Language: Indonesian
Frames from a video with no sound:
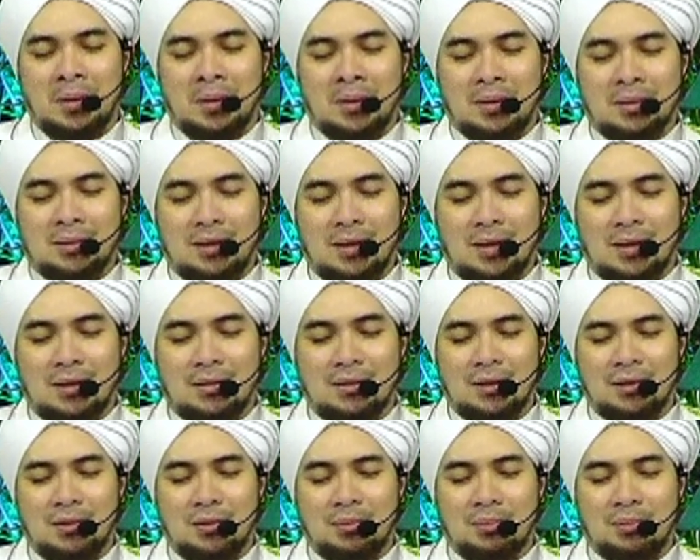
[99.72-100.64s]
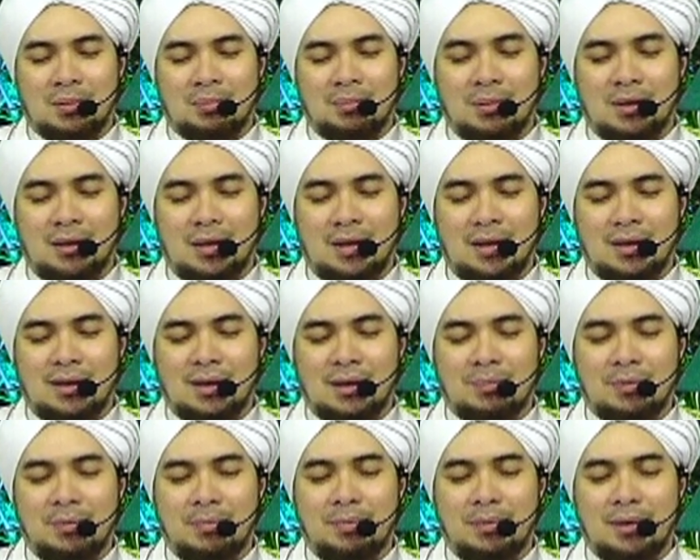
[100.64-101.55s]
Salah satu perbedaan yang
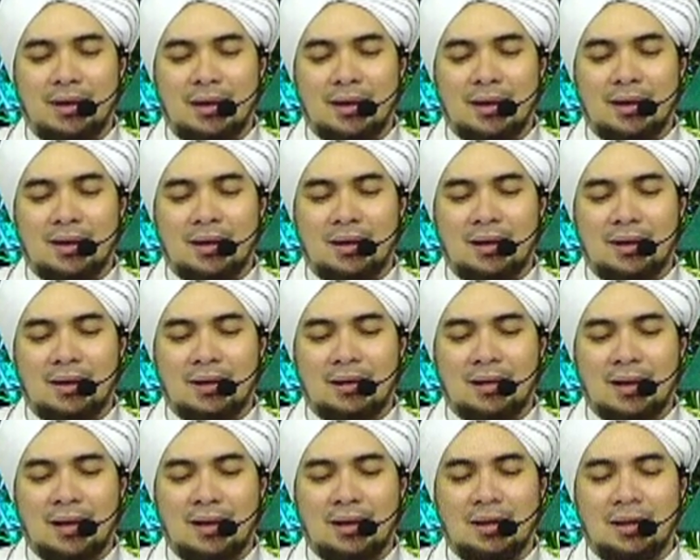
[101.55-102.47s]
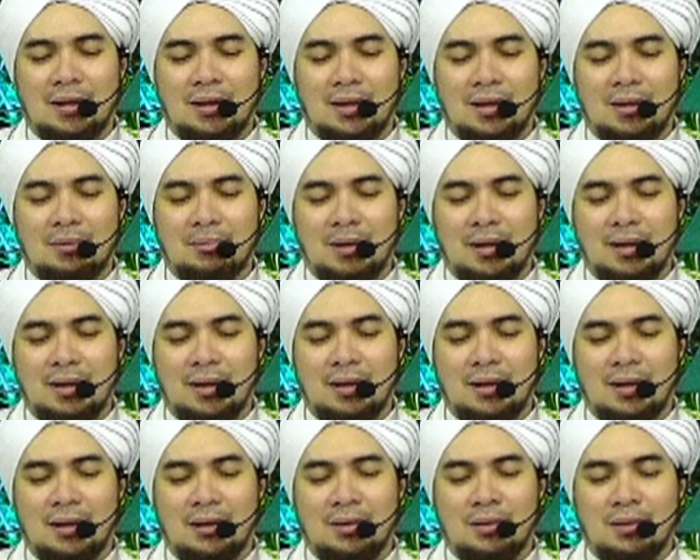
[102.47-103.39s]
membedakan antara kita dengan
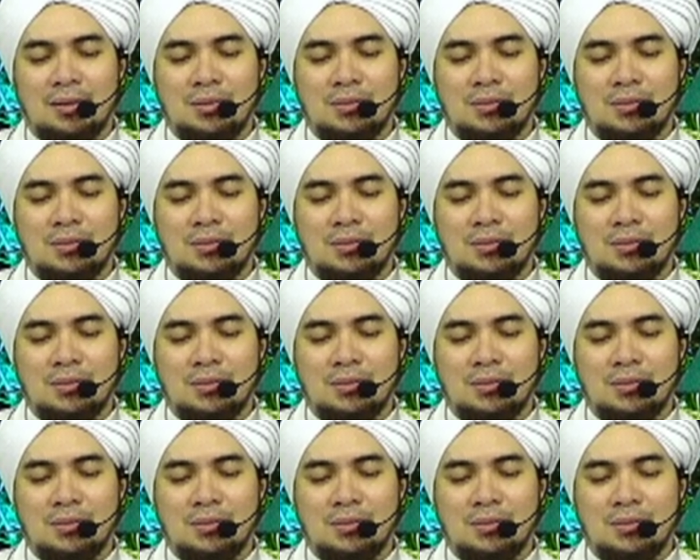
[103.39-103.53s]
mereka kata